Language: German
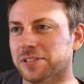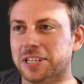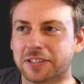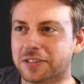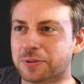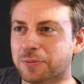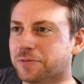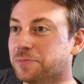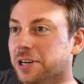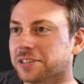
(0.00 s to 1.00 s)
die letzten
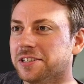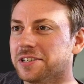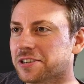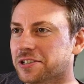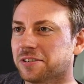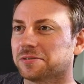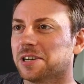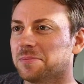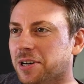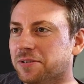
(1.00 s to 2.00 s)
zwölf Monate nicht geschafft
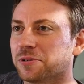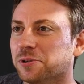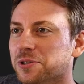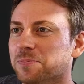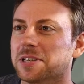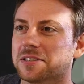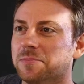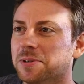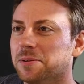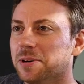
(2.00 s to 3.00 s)
haben, einen für uns
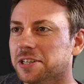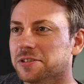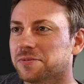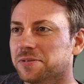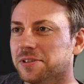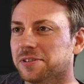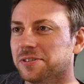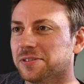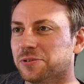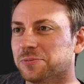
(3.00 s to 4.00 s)
passenden Mitarbeiter zu
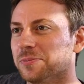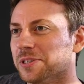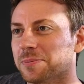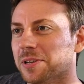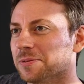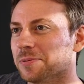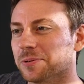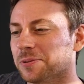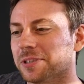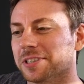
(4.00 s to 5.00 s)
finden und mit Svens
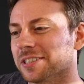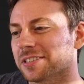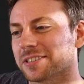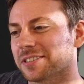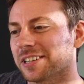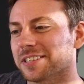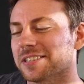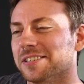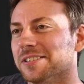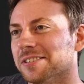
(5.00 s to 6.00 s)
Methode das
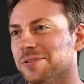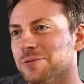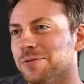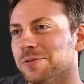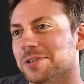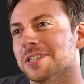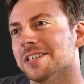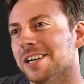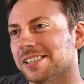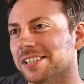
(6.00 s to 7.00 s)
Ganze in gut 14
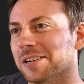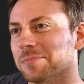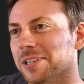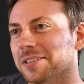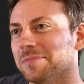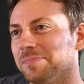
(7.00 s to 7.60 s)
Tagen geklappt hat.